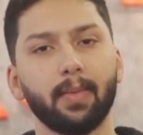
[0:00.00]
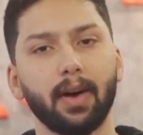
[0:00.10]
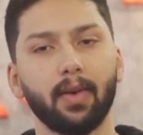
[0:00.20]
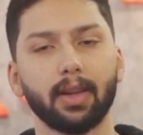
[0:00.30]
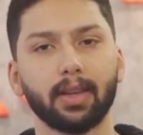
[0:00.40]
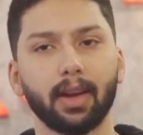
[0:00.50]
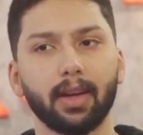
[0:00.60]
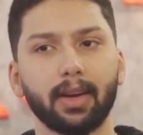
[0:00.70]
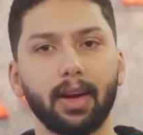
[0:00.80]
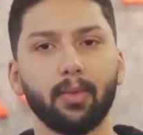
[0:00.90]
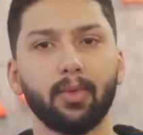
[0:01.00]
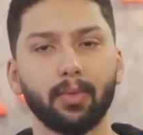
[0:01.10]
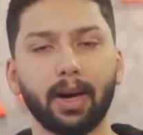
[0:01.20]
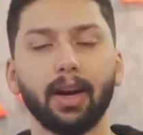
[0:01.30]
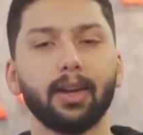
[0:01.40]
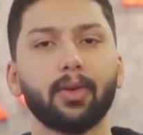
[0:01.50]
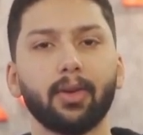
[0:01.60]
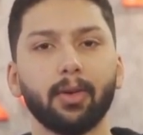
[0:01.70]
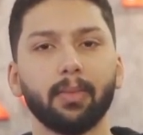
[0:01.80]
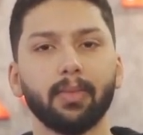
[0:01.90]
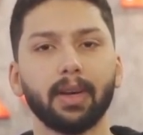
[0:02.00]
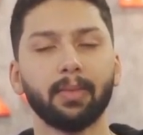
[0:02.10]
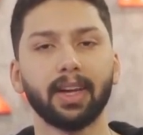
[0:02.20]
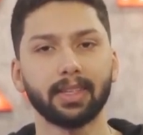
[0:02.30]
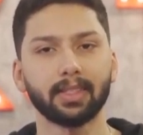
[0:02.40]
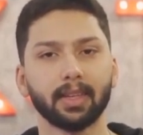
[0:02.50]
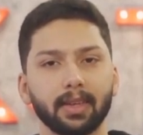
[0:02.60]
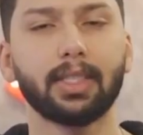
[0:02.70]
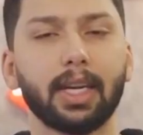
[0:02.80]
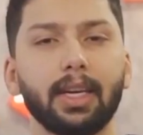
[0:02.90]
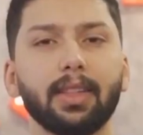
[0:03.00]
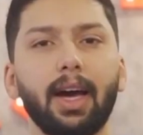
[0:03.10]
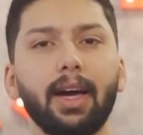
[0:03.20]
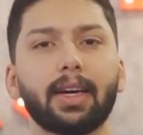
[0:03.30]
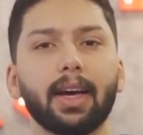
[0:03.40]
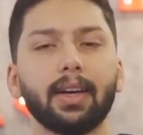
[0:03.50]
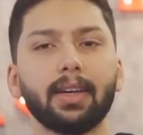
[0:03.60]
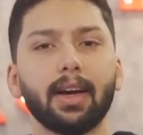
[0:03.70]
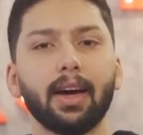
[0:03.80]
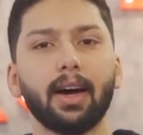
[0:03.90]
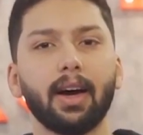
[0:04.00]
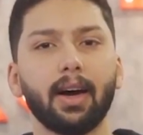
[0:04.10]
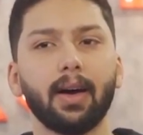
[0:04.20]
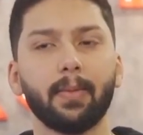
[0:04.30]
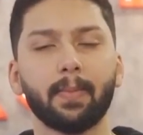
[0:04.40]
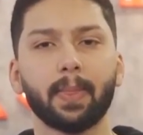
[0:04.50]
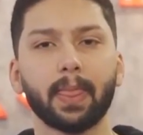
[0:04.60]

مع والدي الله يرحمه ومع اهلي كلهم لماليزيا شيء يضحك كان آه،